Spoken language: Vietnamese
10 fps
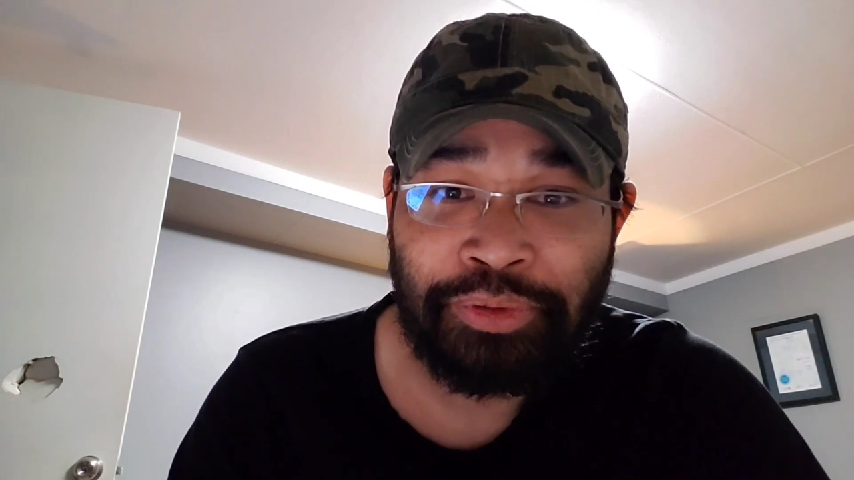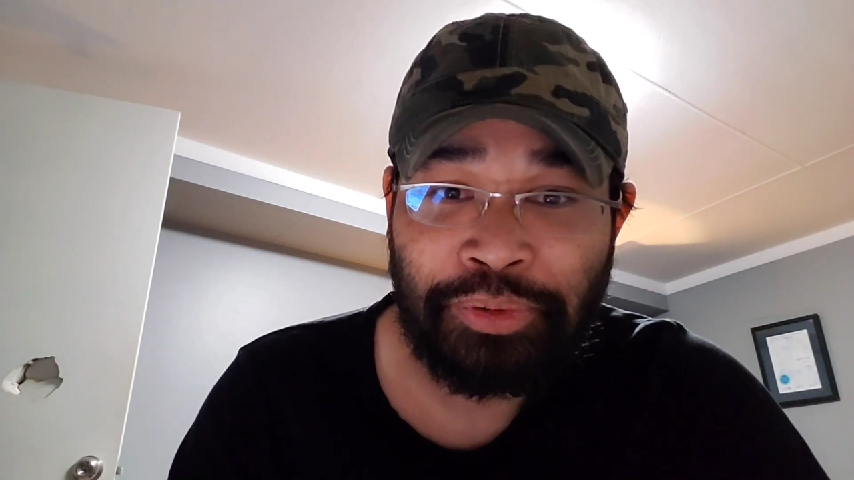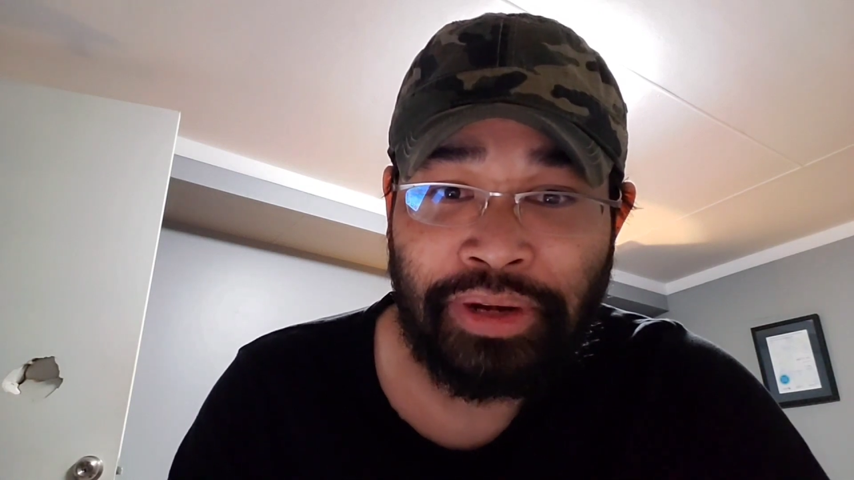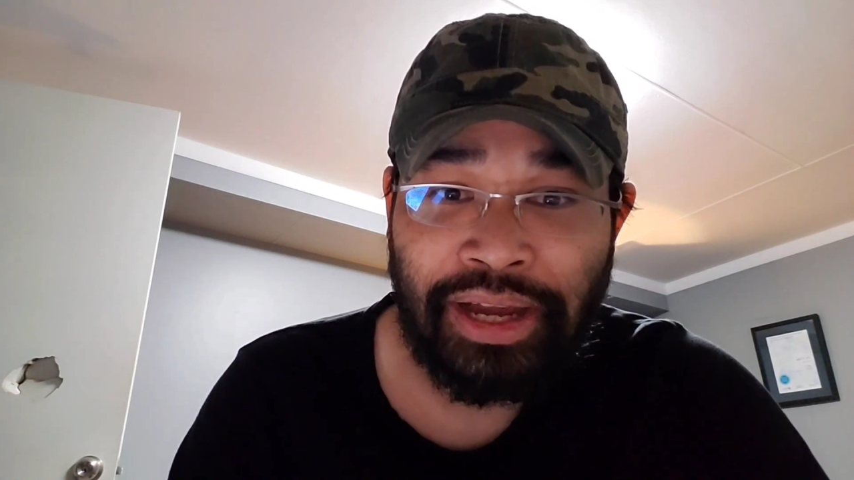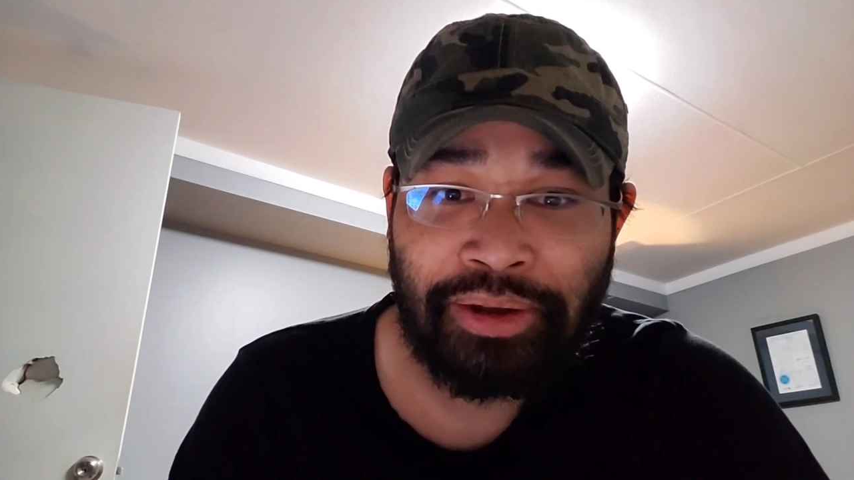
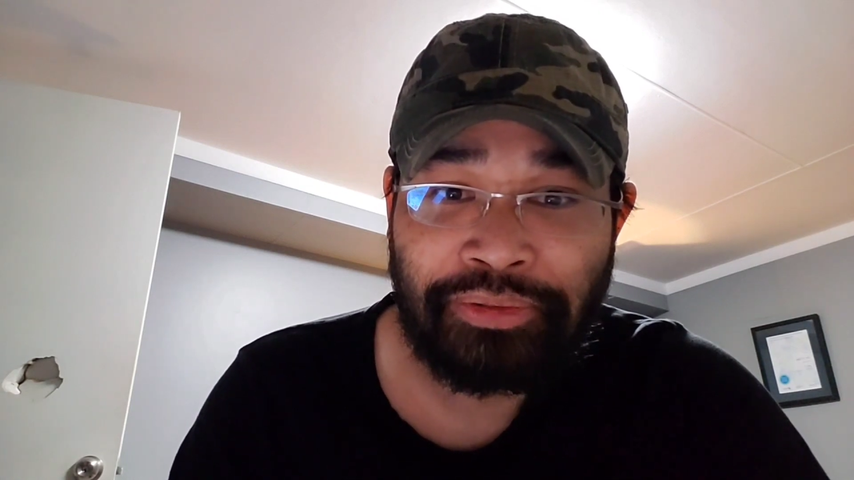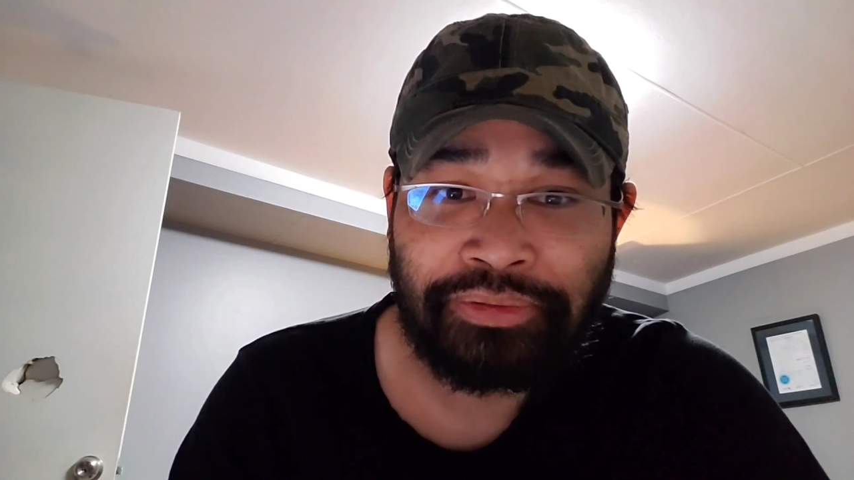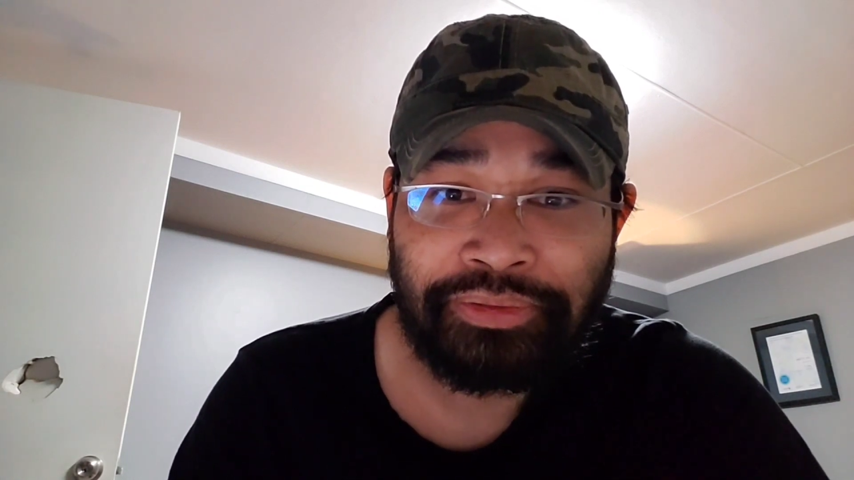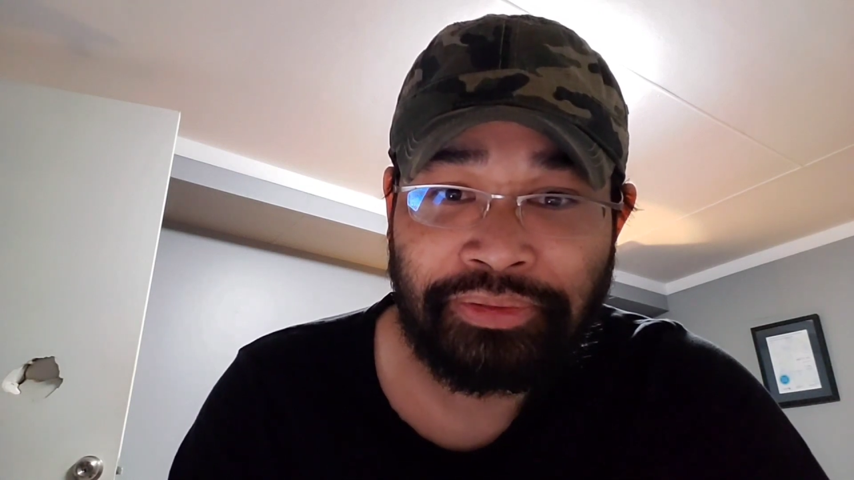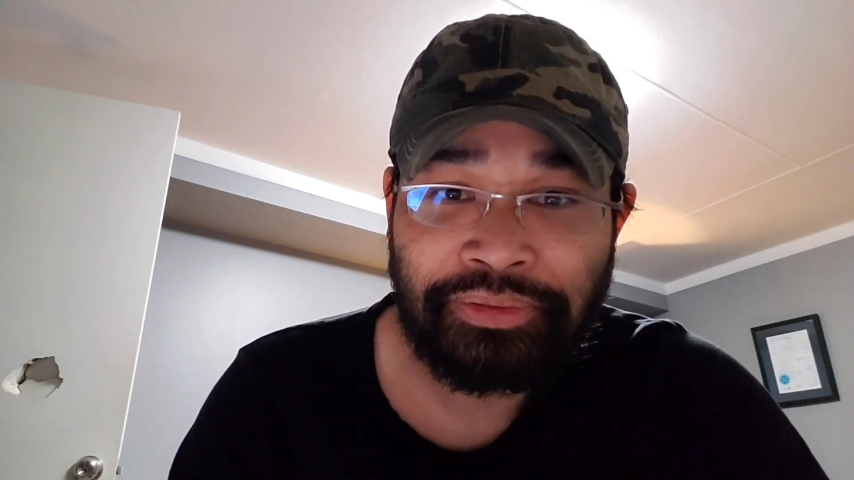vô đạo
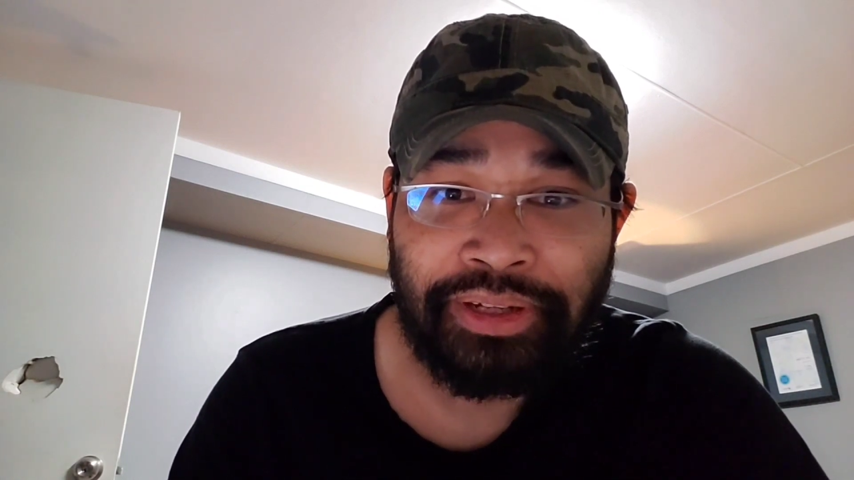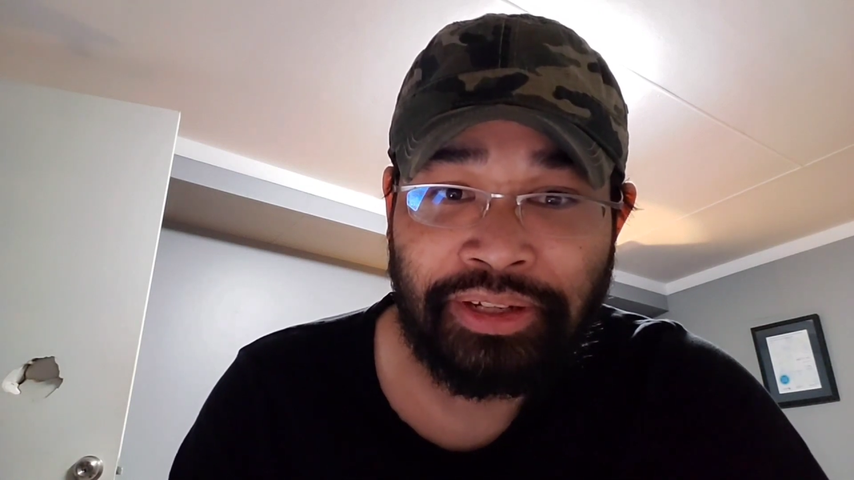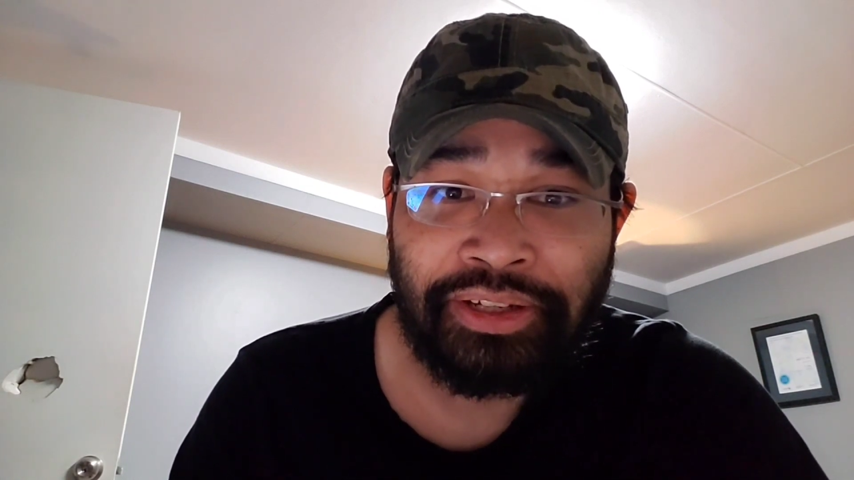hoặc